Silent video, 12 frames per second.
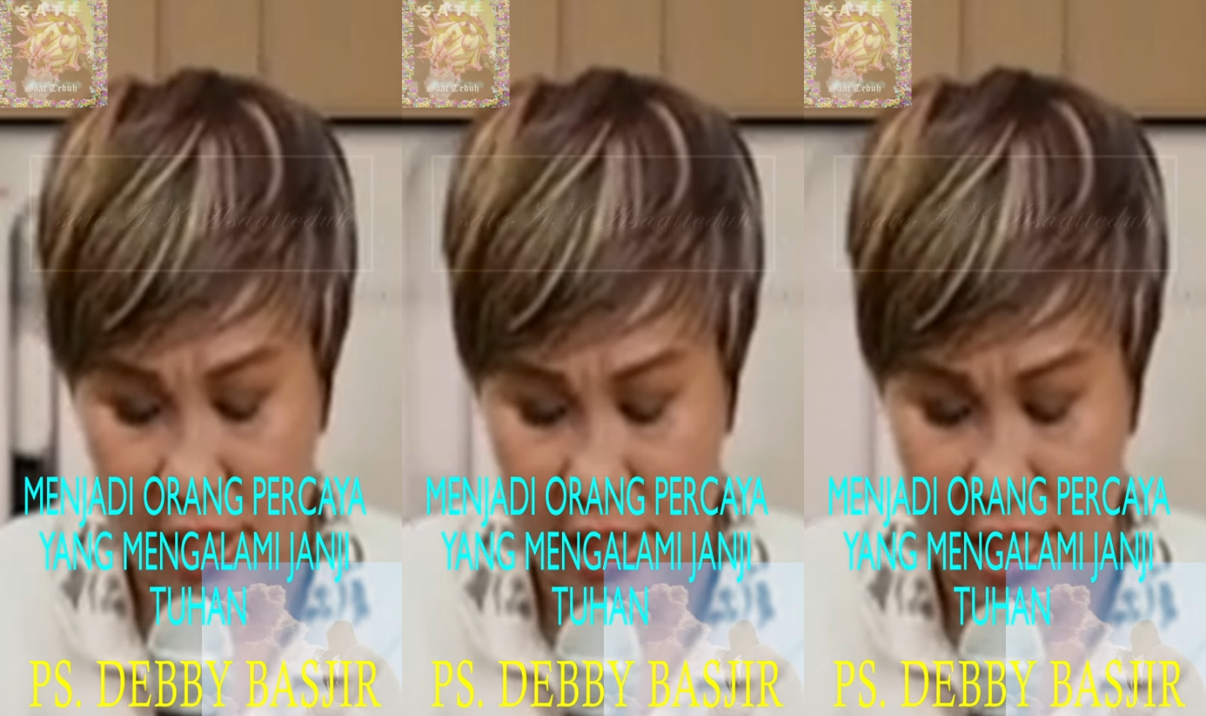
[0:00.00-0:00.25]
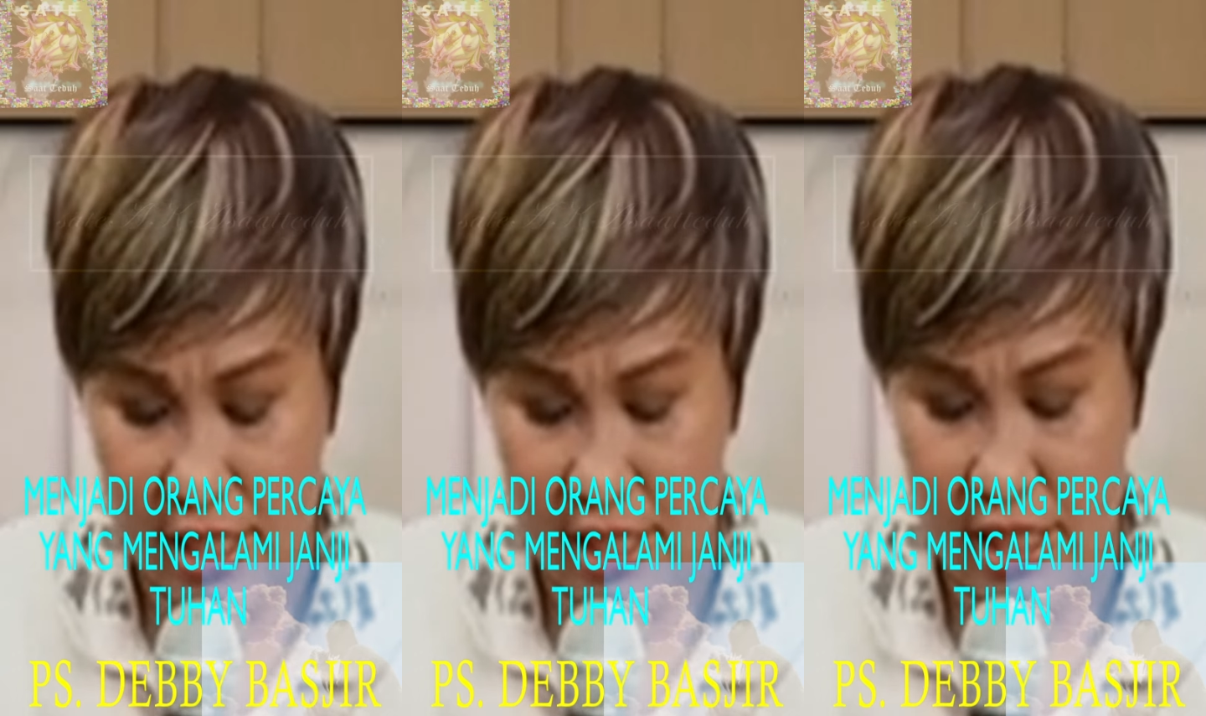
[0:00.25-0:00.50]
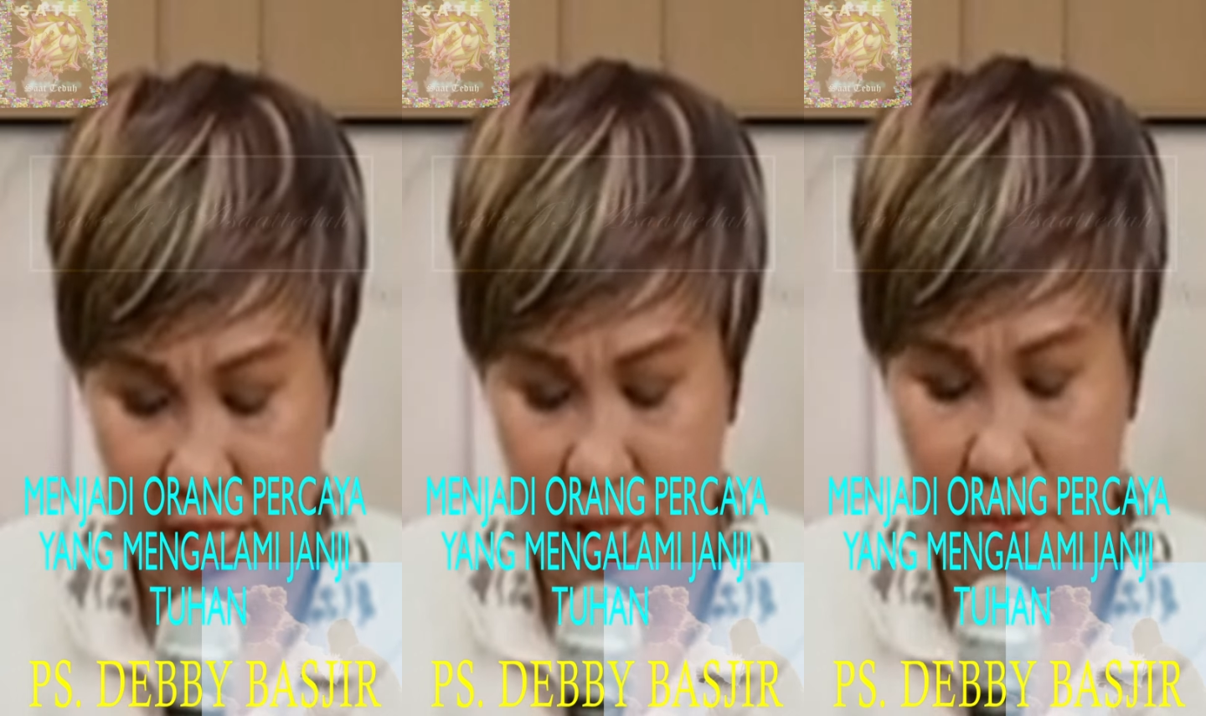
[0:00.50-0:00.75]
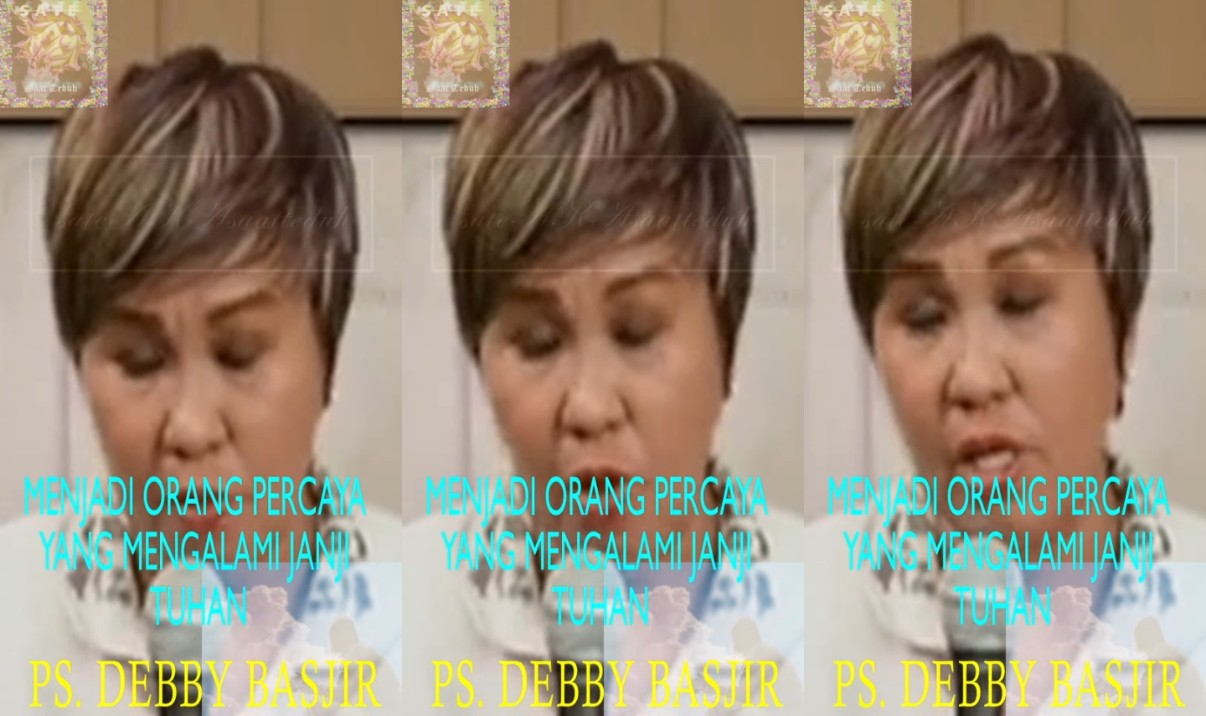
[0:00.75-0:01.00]

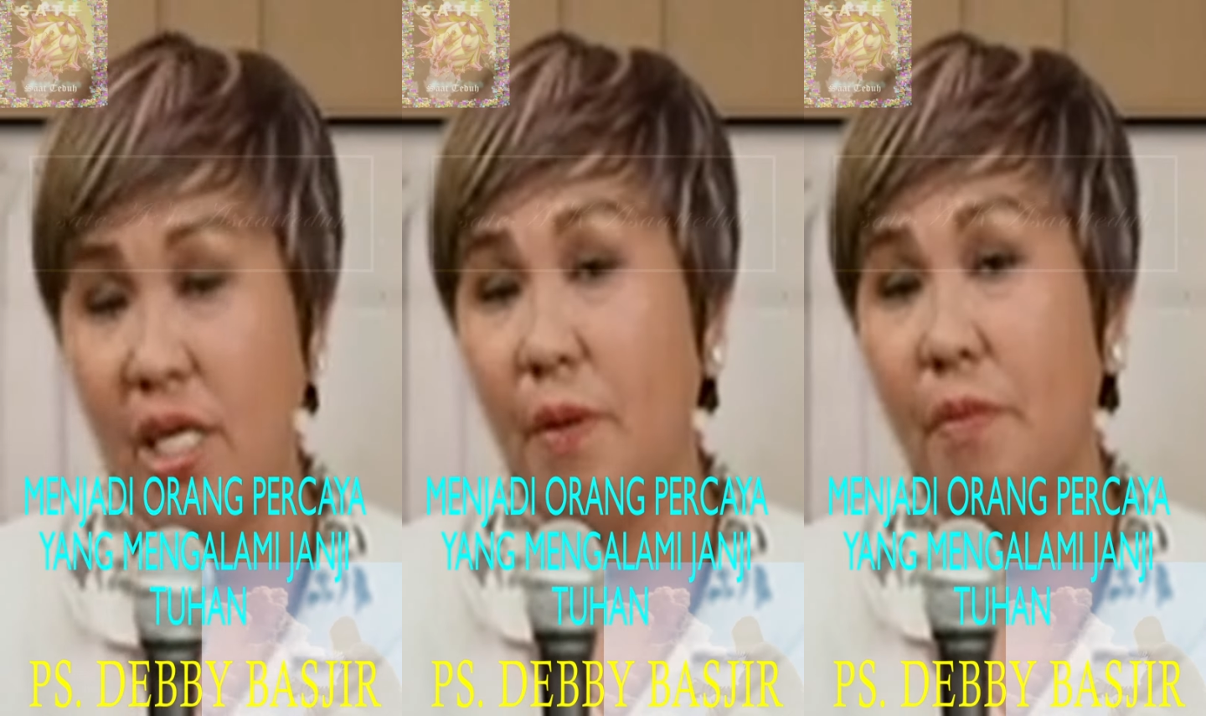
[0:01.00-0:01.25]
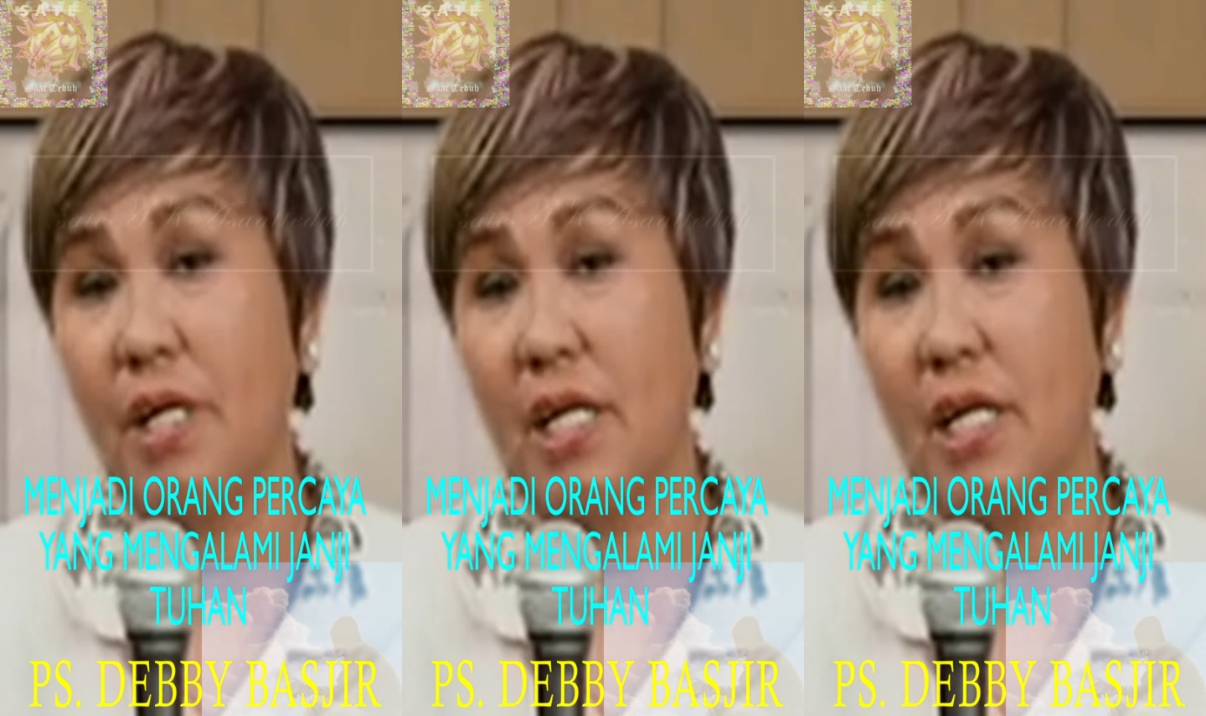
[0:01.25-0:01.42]
kesaksian bahwa ia